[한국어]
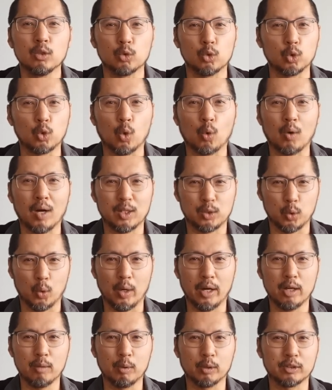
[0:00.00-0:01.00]
구독과
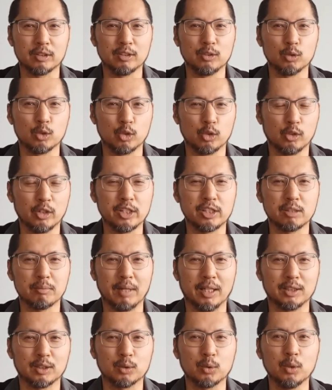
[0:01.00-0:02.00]
좋아요 버튼 누르는 거 잊지
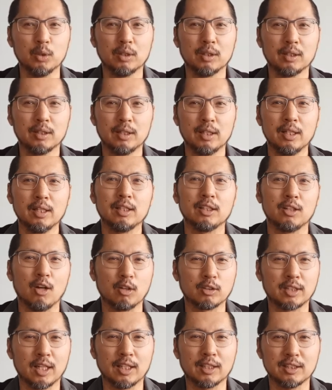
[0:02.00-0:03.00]
마시고
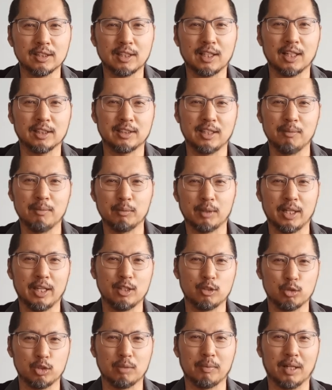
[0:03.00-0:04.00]
영상 끝까지 함께
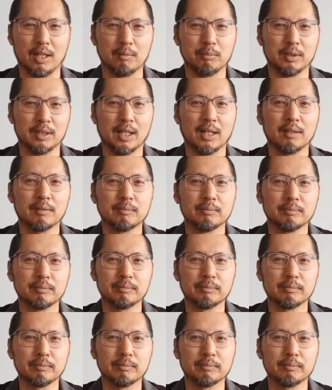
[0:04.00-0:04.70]
해주시 바랍니다.